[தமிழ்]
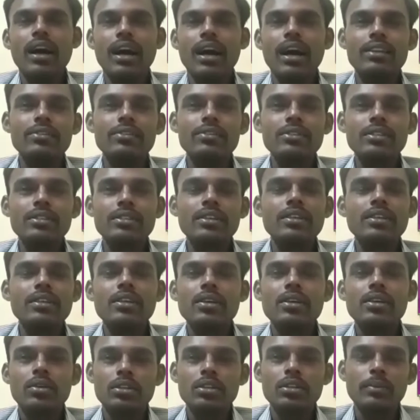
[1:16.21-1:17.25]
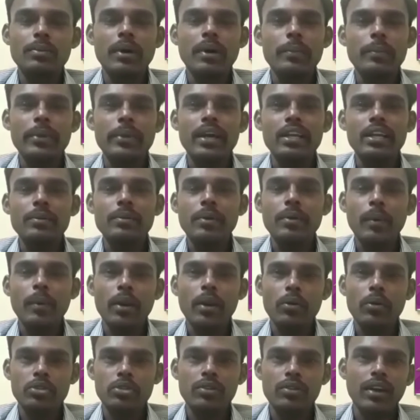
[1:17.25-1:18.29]
அது வந்து கொஞ்சம் மாமியாருக்கு
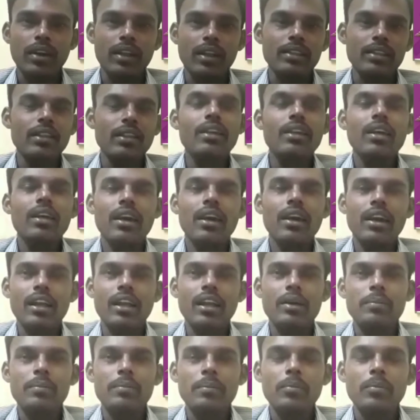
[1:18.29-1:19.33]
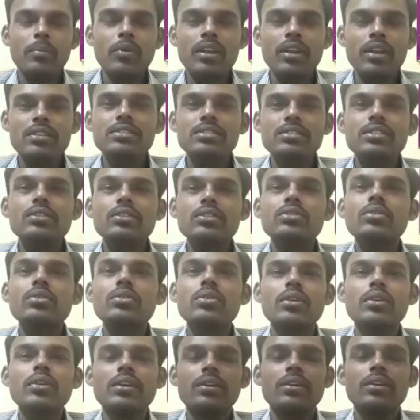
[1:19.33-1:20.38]
மாமனார் கொத்து வராது ஆனால் மூல நட்சத்திரத்தில்
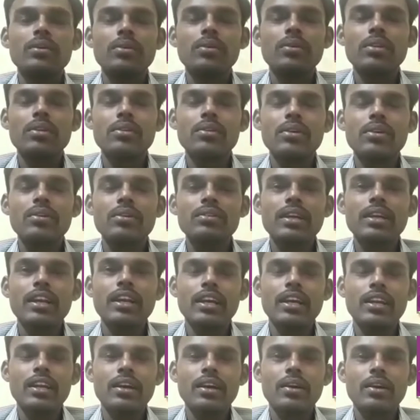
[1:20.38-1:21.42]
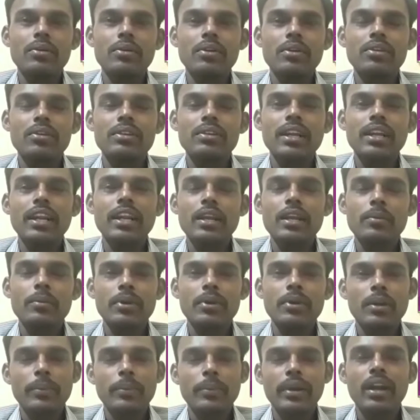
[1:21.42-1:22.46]
உள்ள உள்ளவங்களை வந்து கல்யாணம் அவங்களுக்கு கல்யாணம்
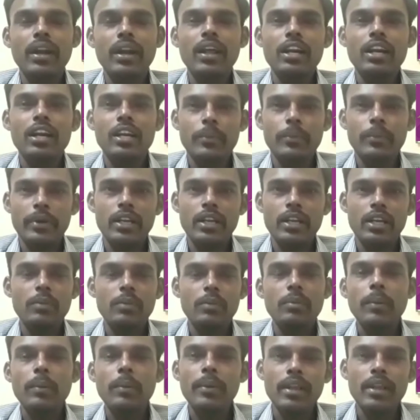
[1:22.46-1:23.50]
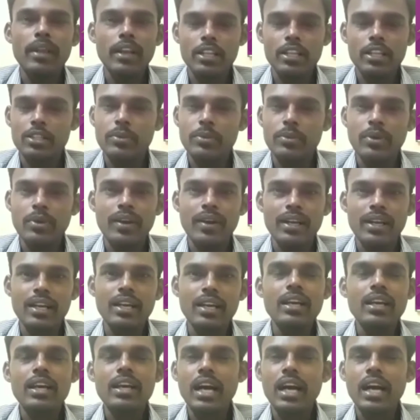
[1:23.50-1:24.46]
பண்ண பிளானார்கிட்ட பின்னர்கிட்ட மாமனார் இறந்து போயிடுவாங்க